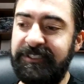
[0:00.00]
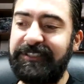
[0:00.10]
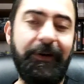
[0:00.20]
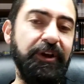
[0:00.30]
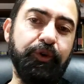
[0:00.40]

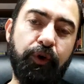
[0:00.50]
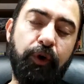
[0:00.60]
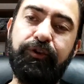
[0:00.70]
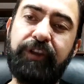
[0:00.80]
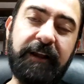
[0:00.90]
estableció un
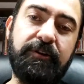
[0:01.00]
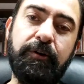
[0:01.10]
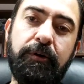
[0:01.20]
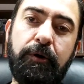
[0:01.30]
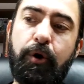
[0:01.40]

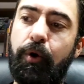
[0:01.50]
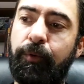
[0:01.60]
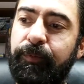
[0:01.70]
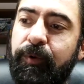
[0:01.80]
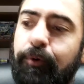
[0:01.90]
contacto
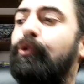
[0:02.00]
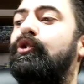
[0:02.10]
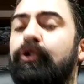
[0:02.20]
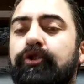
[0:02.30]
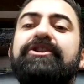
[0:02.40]
con,
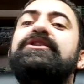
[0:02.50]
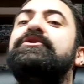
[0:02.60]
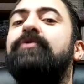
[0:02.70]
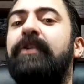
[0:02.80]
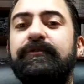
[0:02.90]
con, los
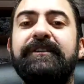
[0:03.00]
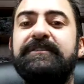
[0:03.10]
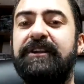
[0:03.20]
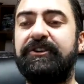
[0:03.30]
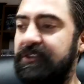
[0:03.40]
niños, con las nuevas
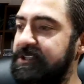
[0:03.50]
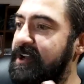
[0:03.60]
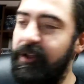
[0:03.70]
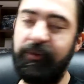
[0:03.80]
generaciones,